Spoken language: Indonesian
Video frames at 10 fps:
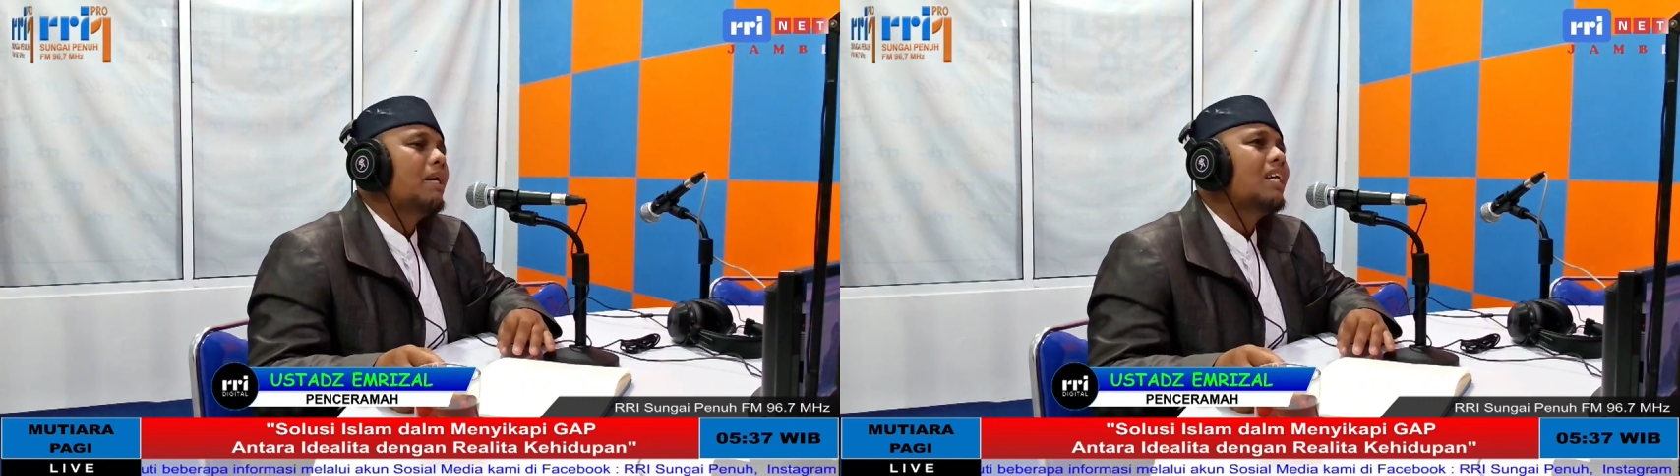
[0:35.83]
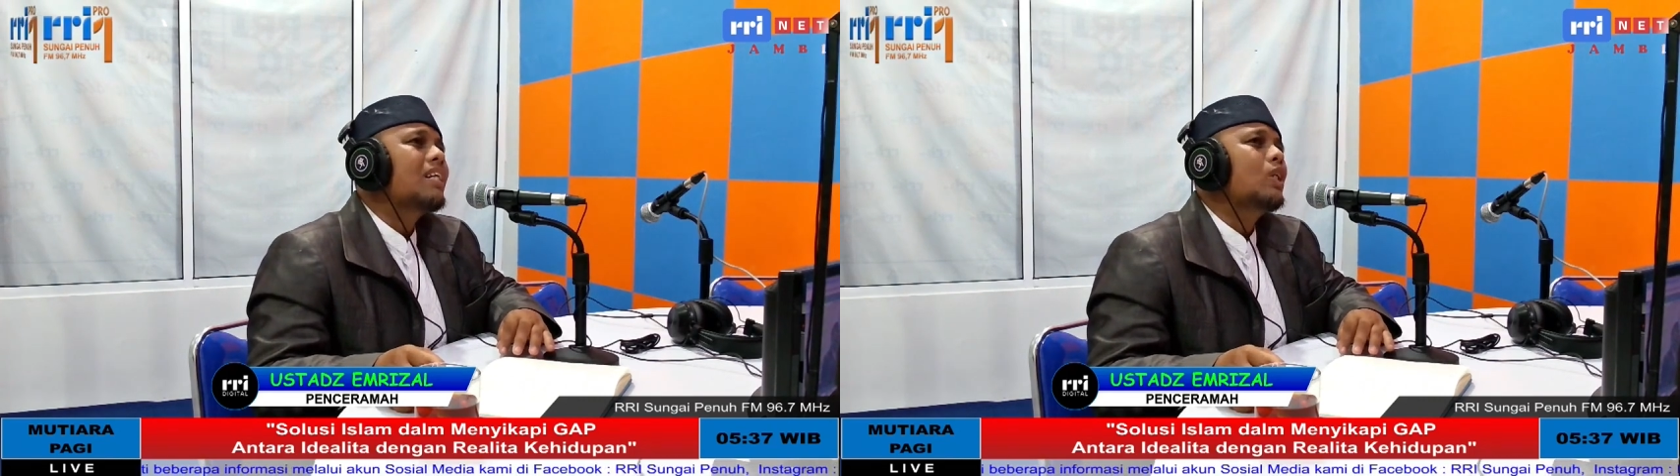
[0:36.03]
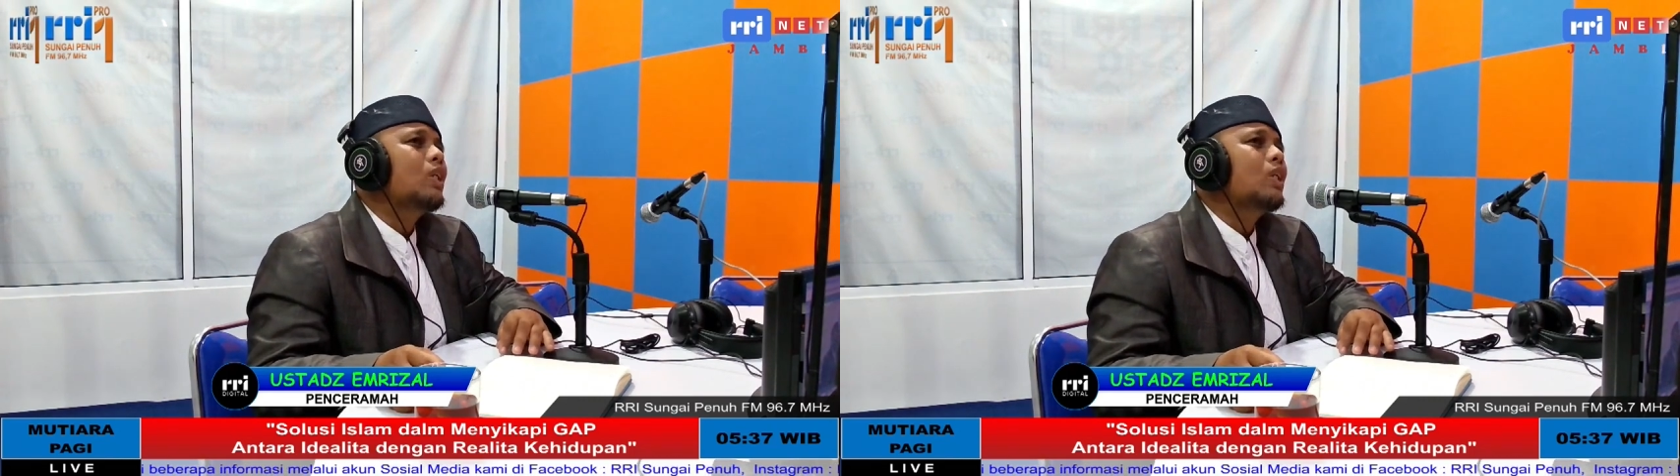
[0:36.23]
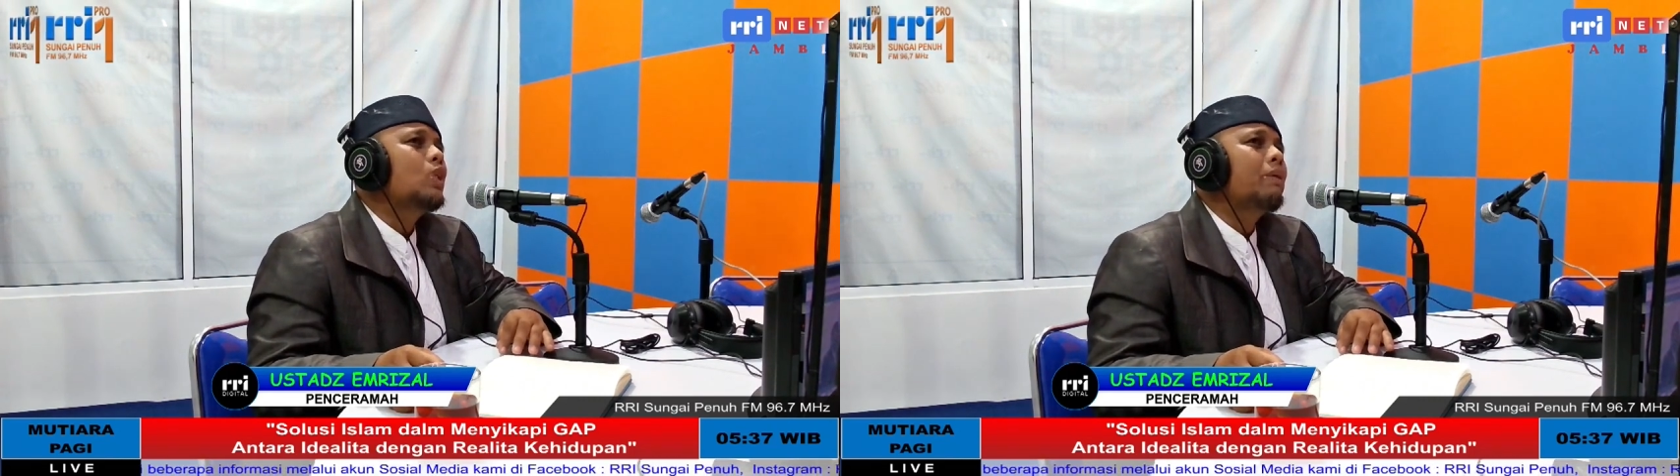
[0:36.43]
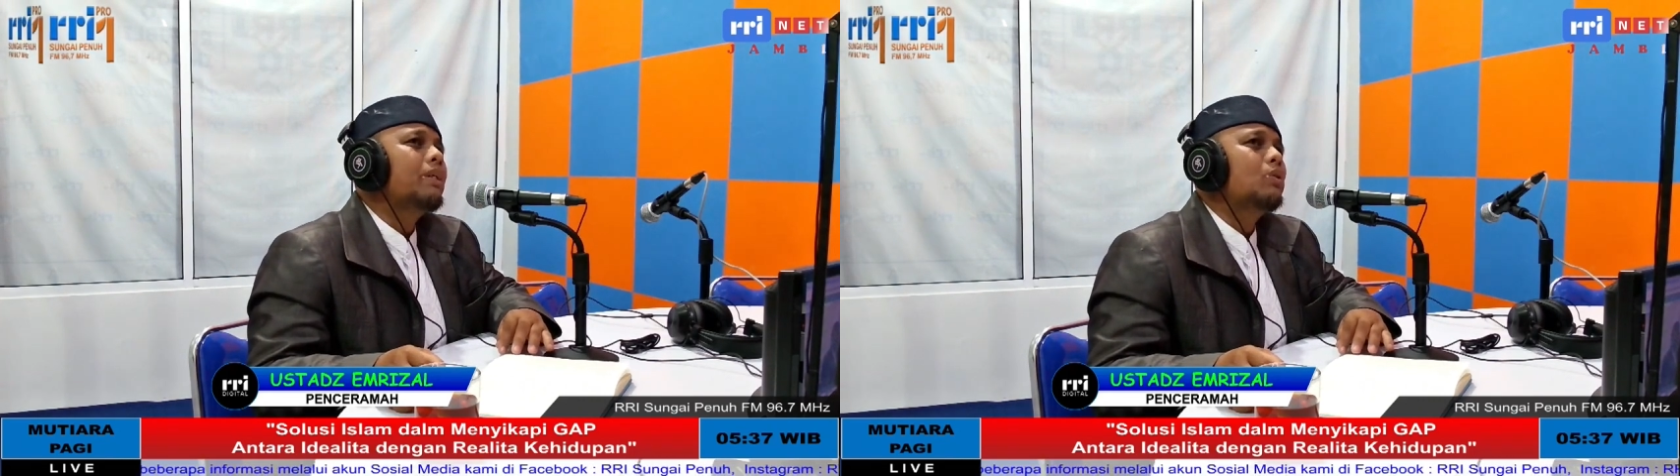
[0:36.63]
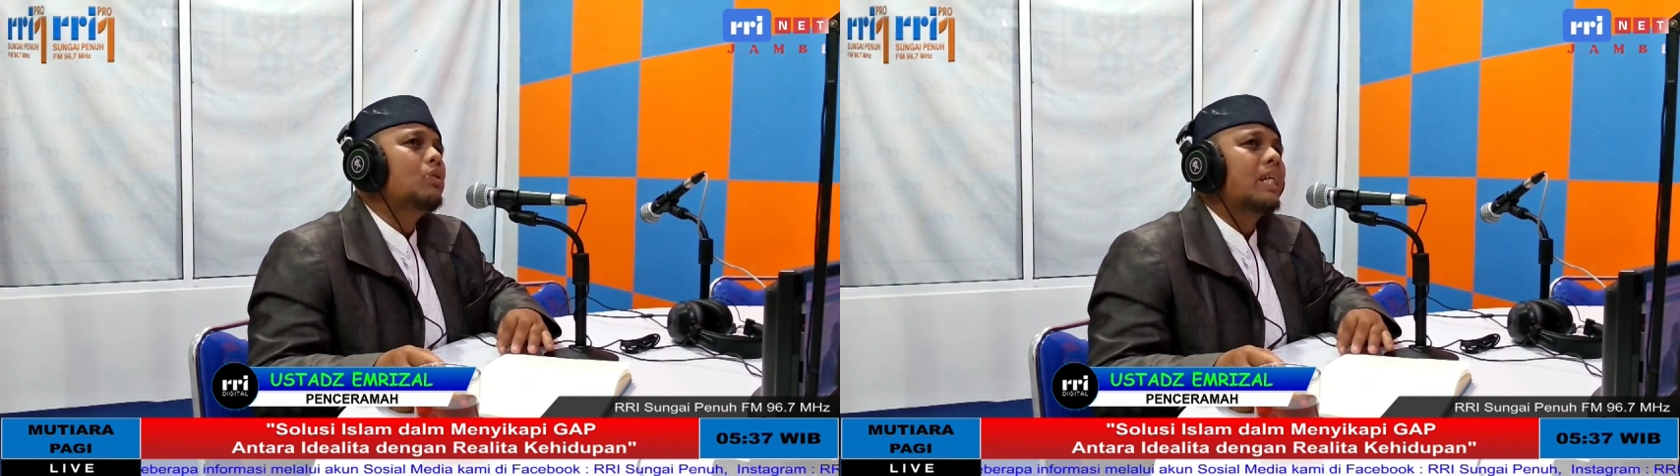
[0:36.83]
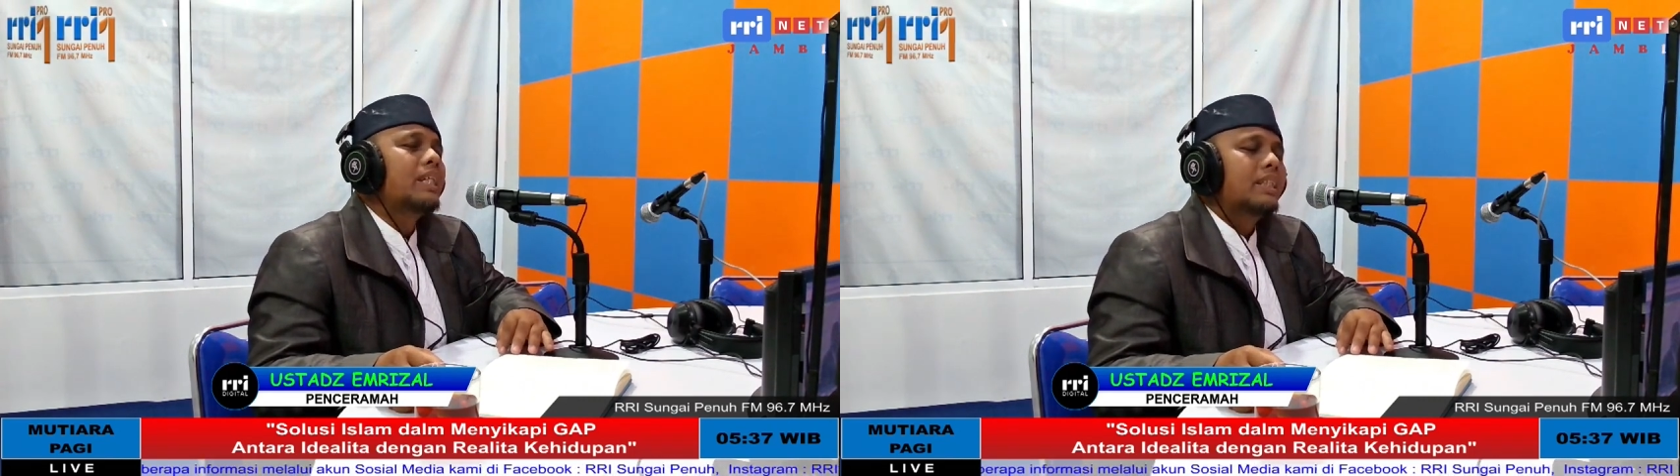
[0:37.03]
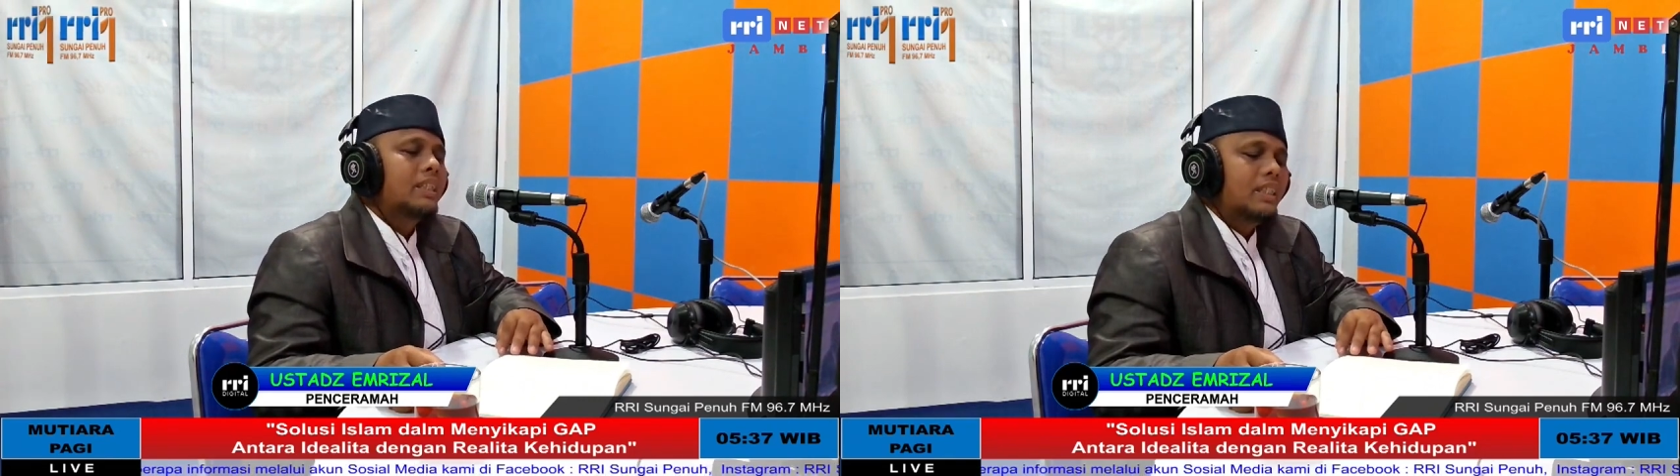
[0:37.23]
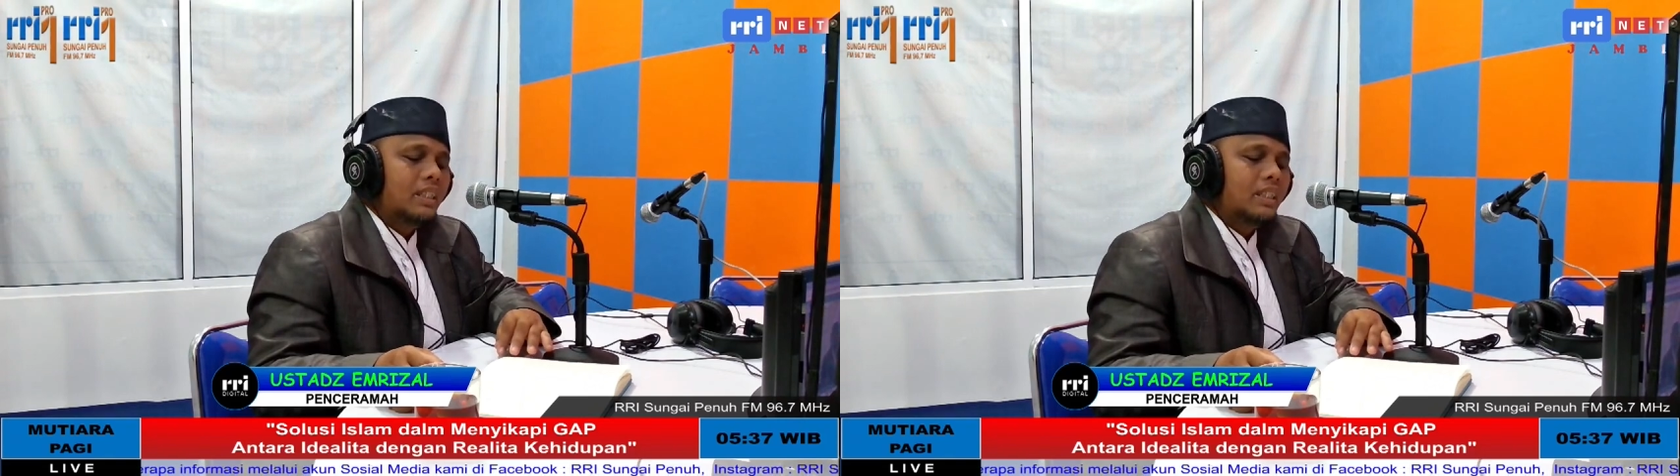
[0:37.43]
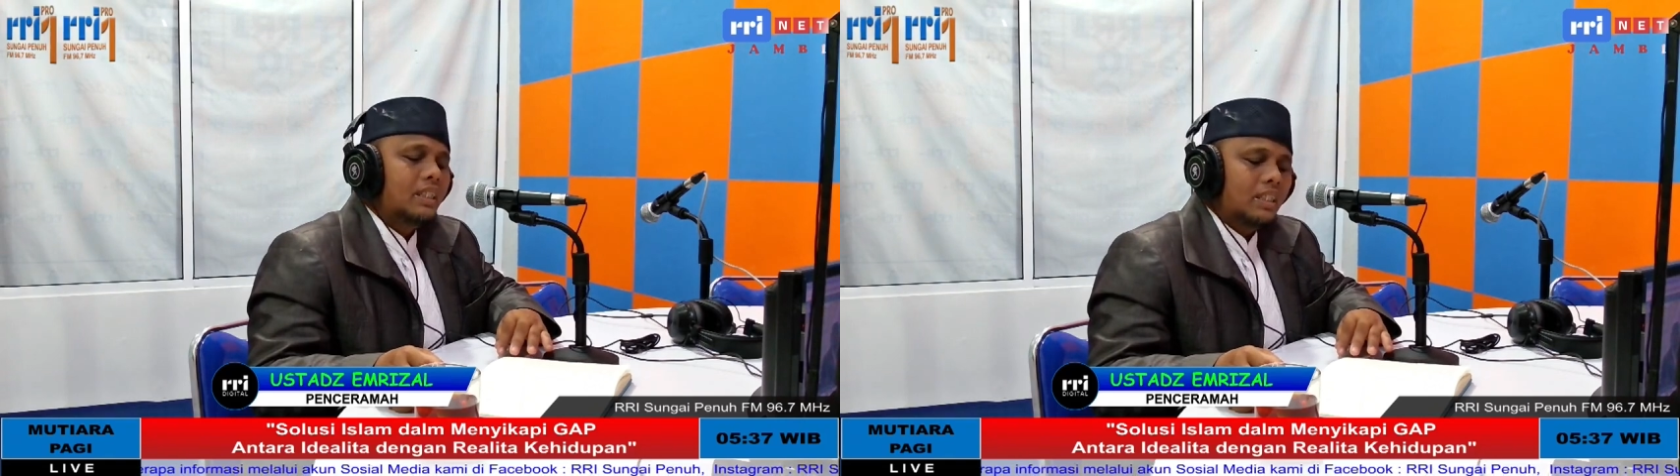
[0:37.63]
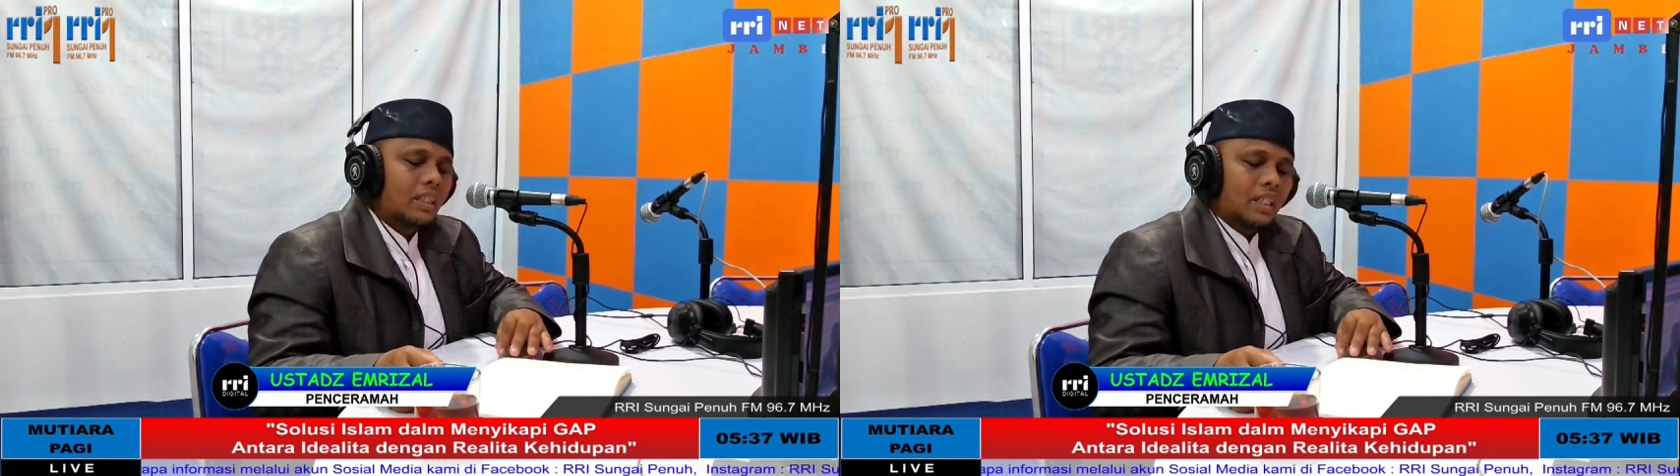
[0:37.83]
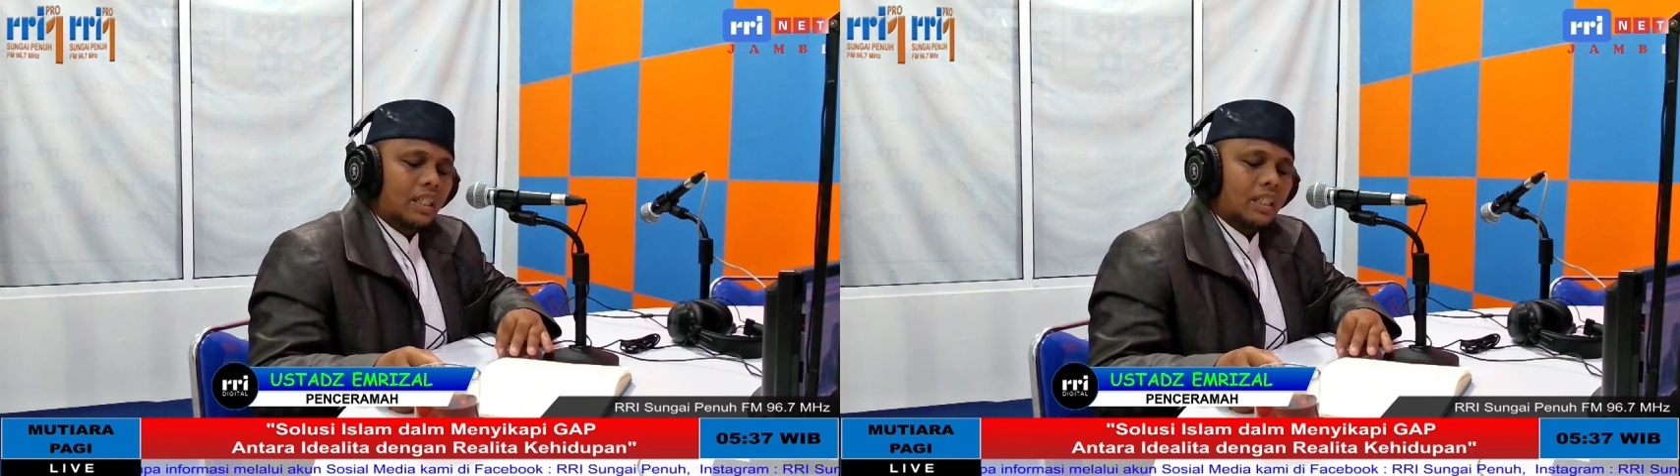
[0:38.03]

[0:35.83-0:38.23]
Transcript: Dalam hal kehidupan di dunia ini,